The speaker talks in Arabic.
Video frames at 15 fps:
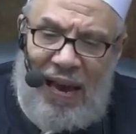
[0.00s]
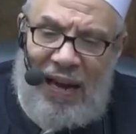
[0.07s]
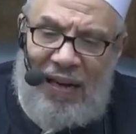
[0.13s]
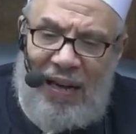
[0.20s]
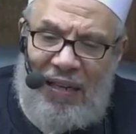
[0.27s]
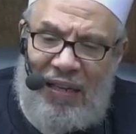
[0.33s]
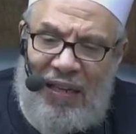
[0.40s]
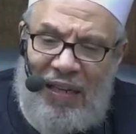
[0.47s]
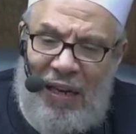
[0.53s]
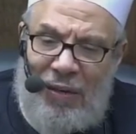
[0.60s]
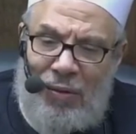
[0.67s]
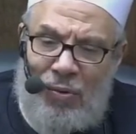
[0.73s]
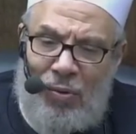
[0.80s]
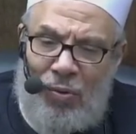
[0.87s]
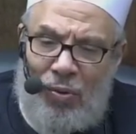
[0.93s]
التي
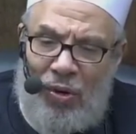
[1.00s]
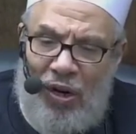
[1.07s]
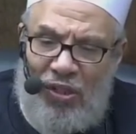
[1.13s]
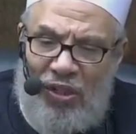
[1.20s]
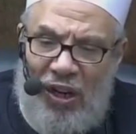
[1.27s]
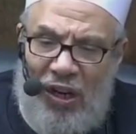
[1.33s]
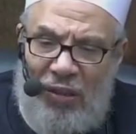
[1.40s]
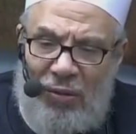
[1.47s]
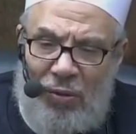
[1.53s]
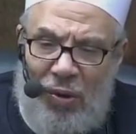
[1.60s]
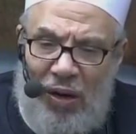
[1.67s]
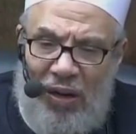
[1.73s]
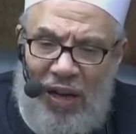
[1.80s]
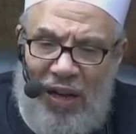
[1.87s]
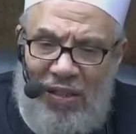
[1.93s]
يدور
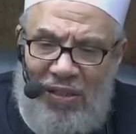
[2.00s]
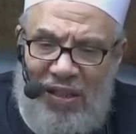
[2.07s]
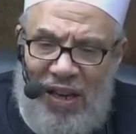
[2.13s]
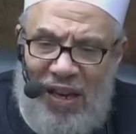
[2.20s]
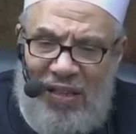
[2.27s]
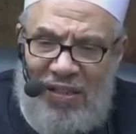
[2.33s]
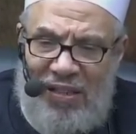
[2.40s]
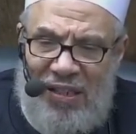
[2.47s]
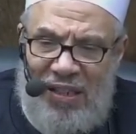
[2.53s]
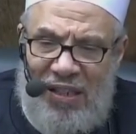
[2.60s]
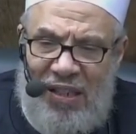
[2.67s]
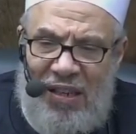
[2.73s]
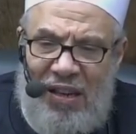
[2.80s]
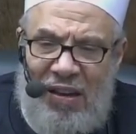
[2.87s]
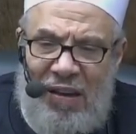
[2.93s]
نشاطها
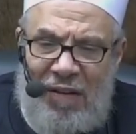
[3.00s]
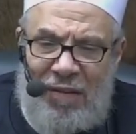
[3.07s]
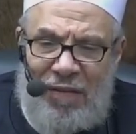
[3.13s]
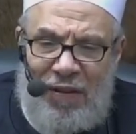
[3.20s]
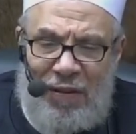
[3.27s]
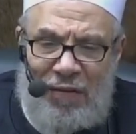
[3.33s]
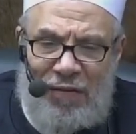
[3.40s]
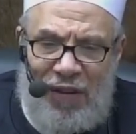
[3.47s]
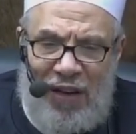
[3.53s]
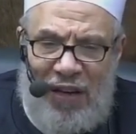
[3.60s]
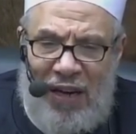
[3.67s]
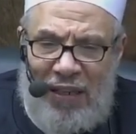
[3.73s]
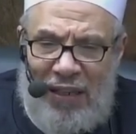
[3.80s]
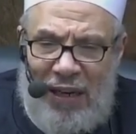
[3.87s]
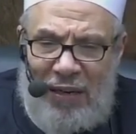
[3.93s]
الأساسي في
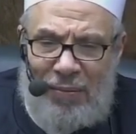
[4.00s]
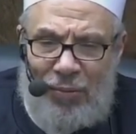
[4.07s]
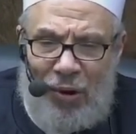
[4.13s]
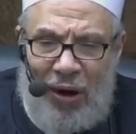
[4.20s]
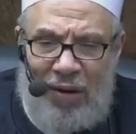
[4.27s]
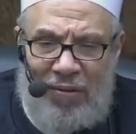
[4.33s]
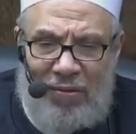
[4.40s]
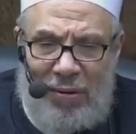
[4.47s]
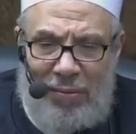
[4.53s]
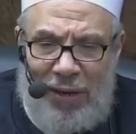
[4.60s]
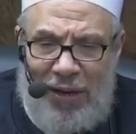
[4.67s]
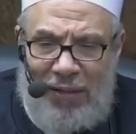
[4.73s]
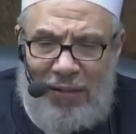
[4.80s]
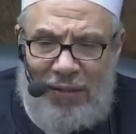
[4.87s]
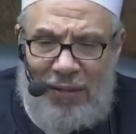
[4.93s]
فلك
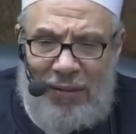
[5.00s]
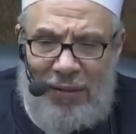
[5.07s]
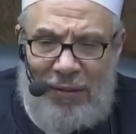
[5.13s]
المحرمات